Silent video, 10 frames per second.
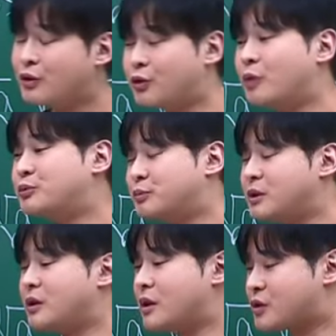그런
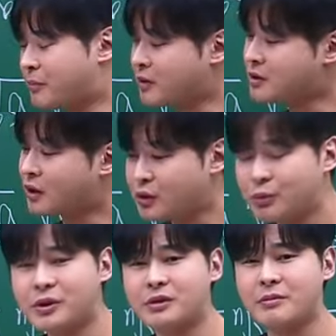부분에 대해서 막 자기
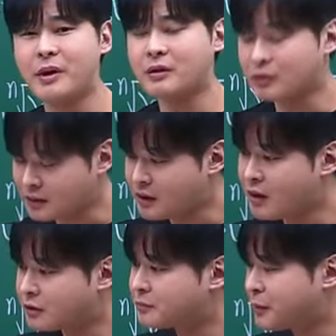혼자서 막
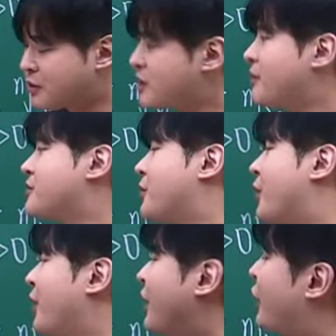생각을 펼치면서
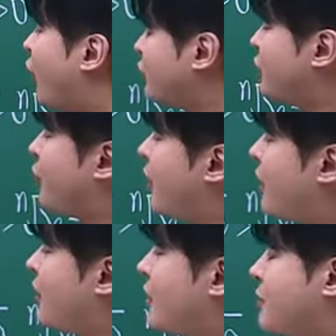아니
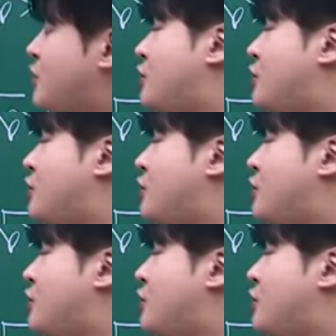왜